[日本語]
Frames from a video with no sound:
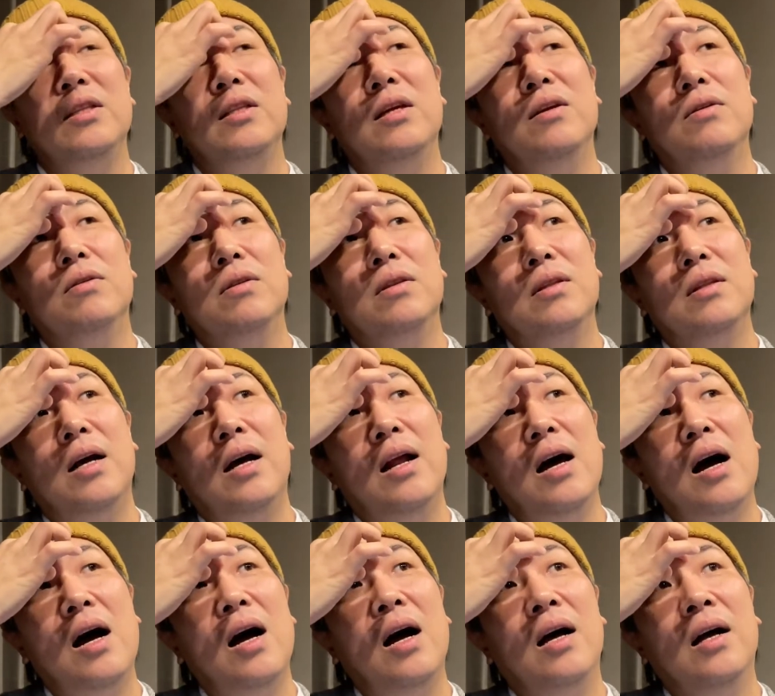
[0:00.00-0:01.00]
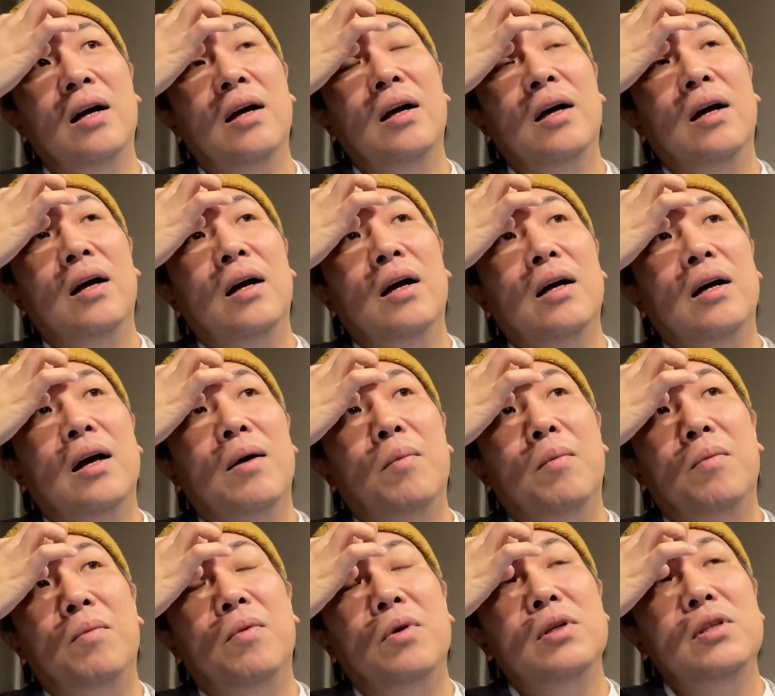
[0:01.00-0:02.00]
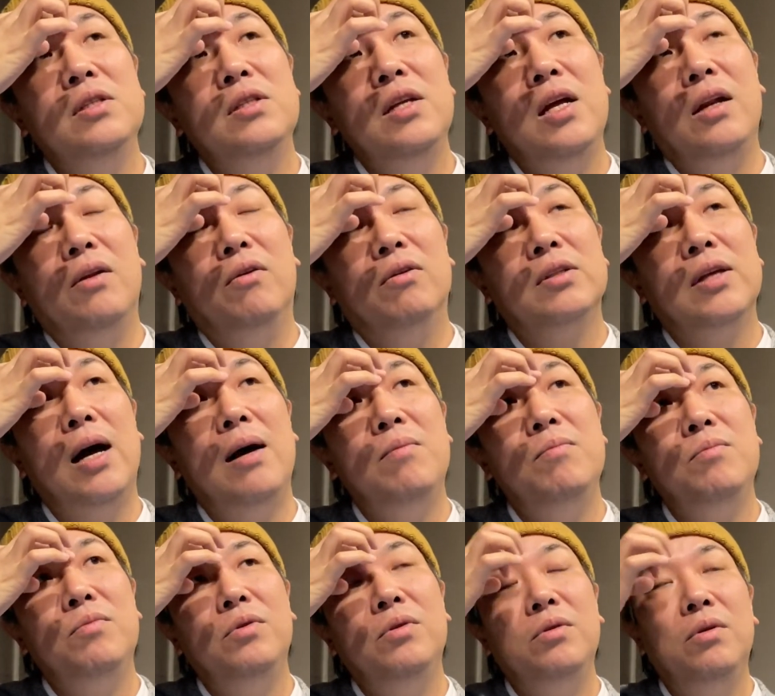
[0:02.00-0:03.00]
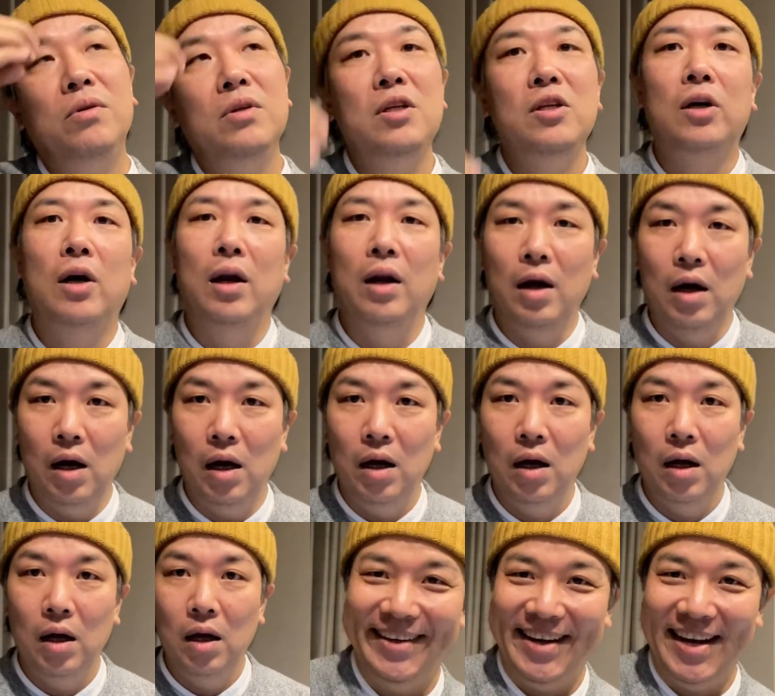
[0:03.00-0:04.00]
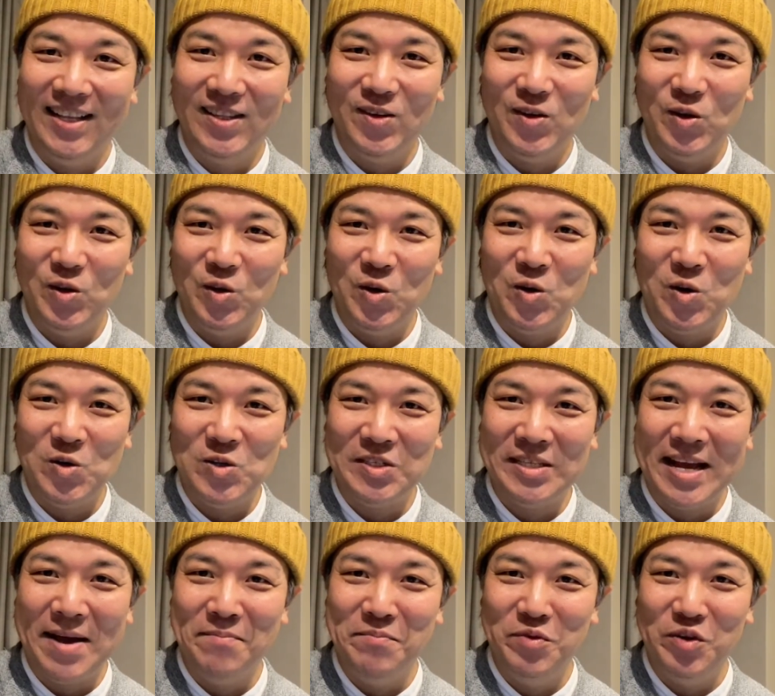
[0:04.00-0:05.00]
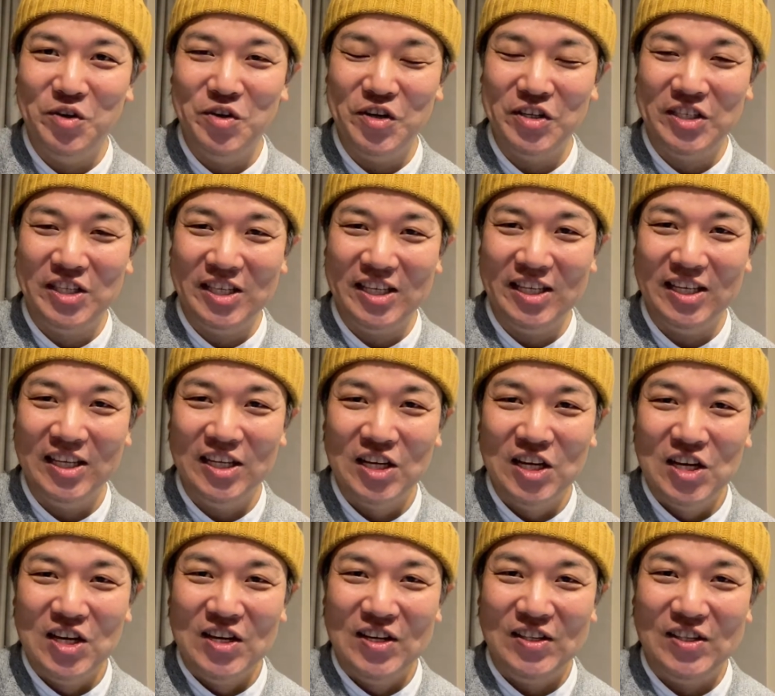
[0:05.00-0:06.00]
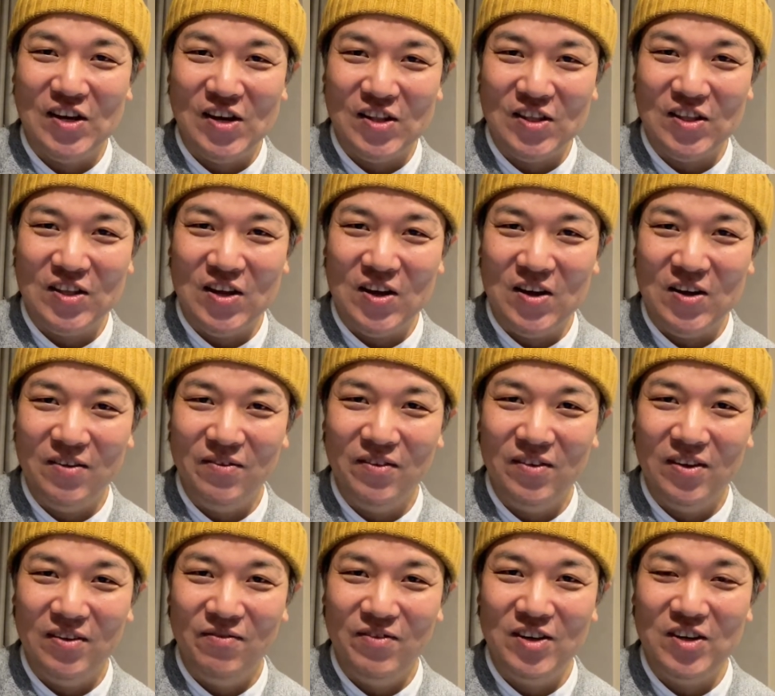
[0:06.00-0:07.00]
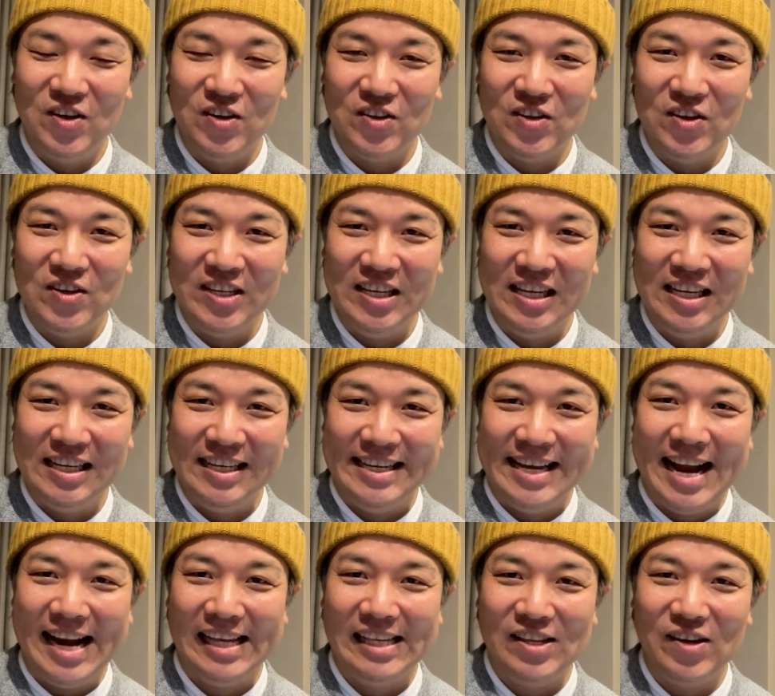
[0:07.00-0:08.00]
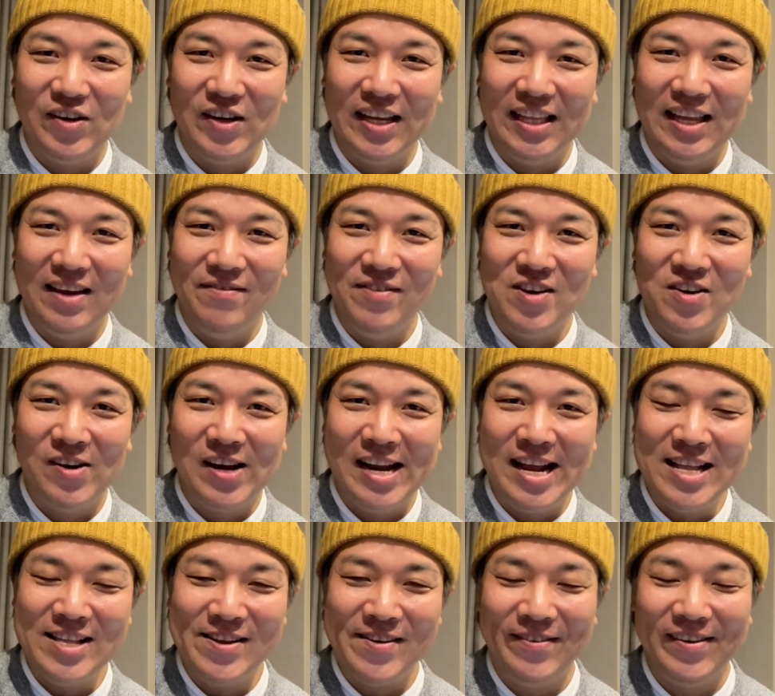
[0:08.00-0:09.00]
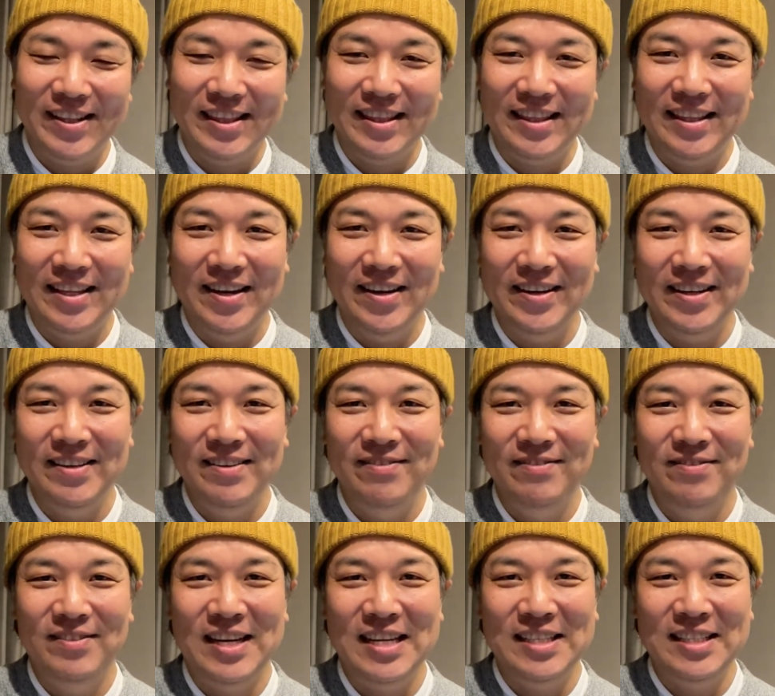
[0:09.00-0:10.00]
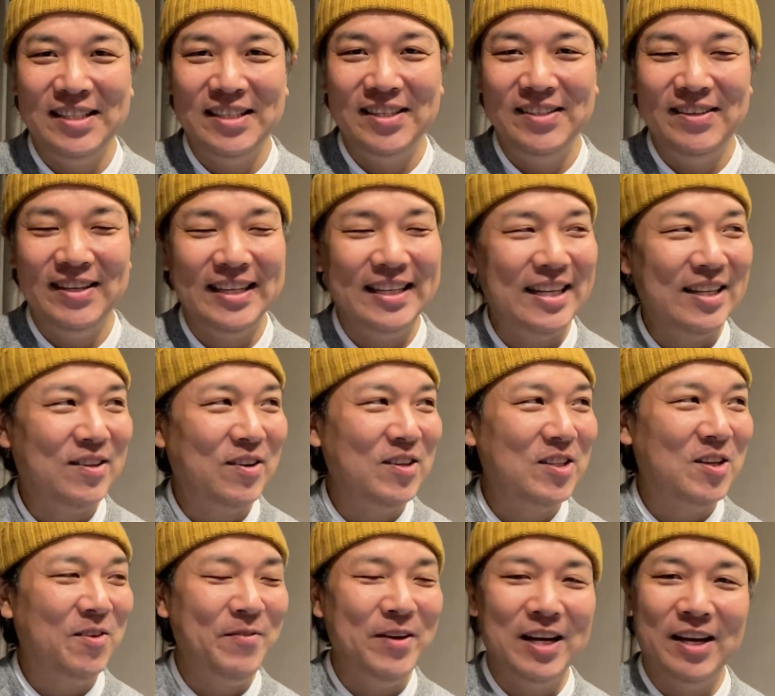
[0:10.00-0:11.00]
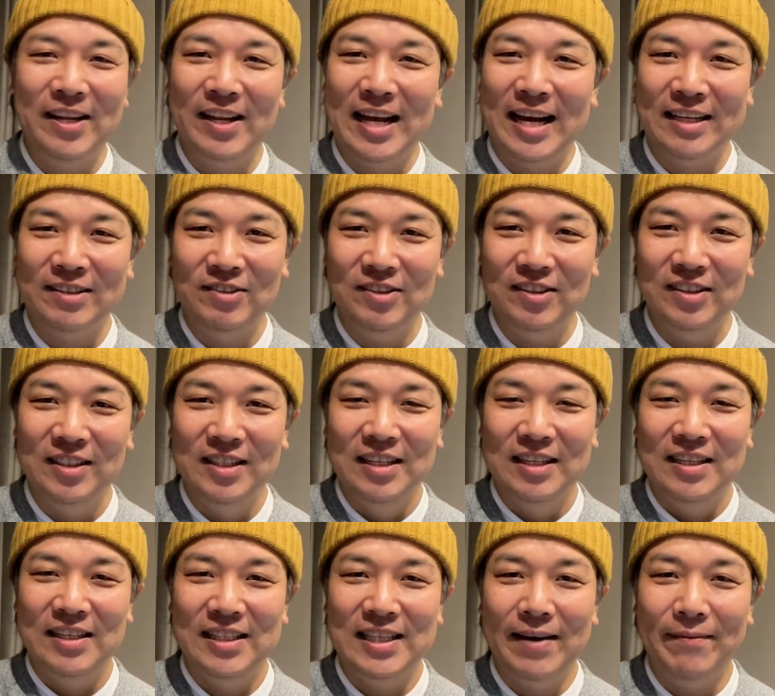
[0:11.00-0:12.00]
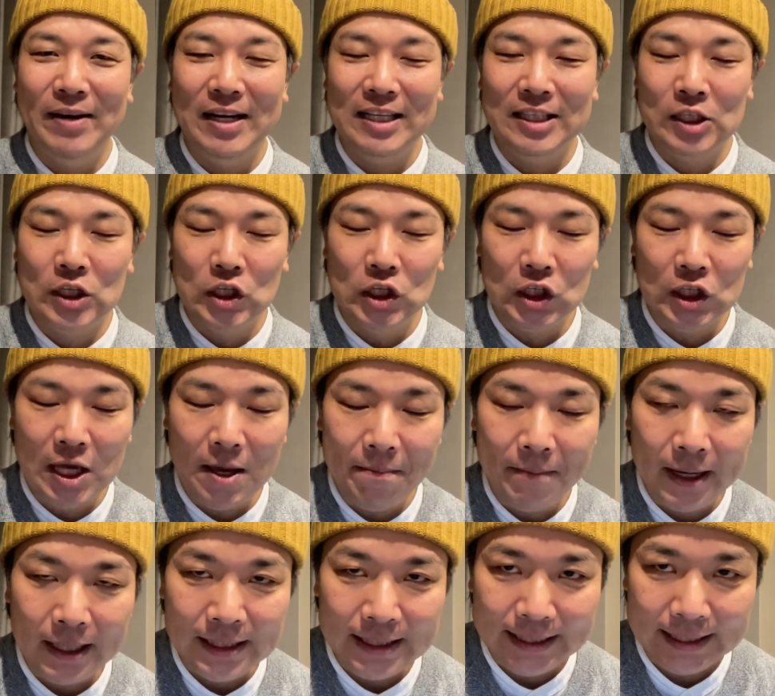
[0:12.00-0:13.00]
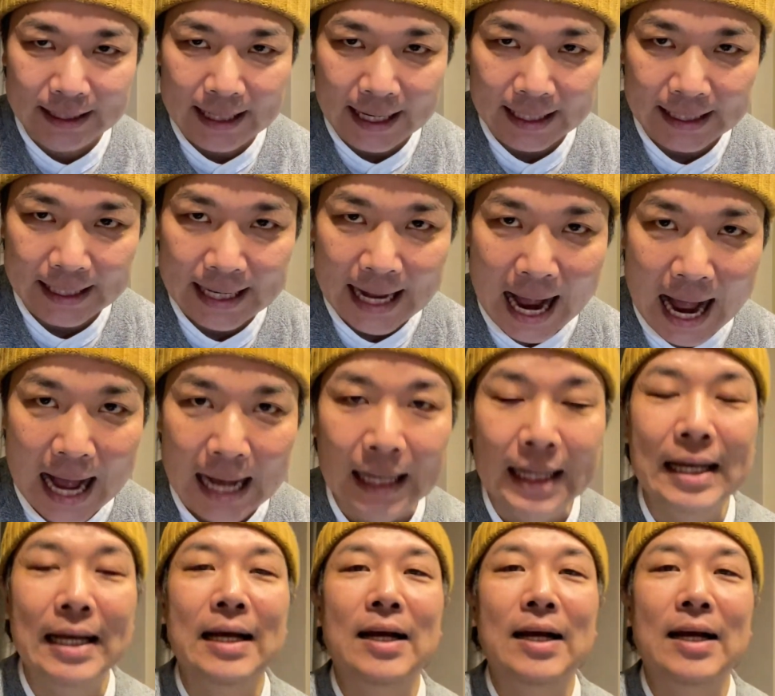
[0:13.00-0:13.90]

て言ったら、もう1年の3分の2かな。あと残り3分の1。ちょっと見事にやり遂げてみようかなと思っております。というわけで、取り留めのなく喋り続けましたが、